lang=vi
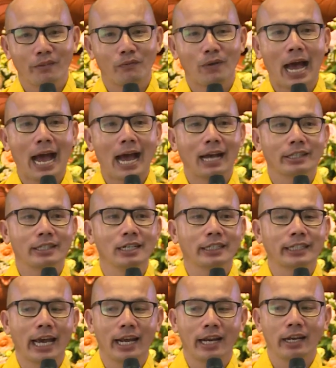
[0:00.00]
Và chưa
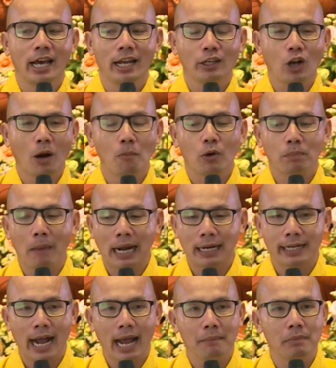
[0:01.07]
kể đến có một bạn
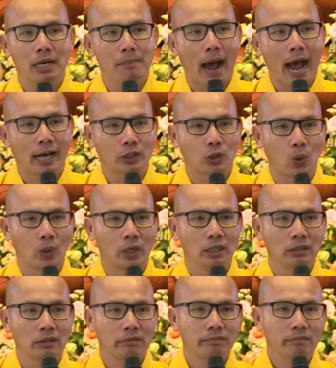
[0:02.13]
gái 13 tuổi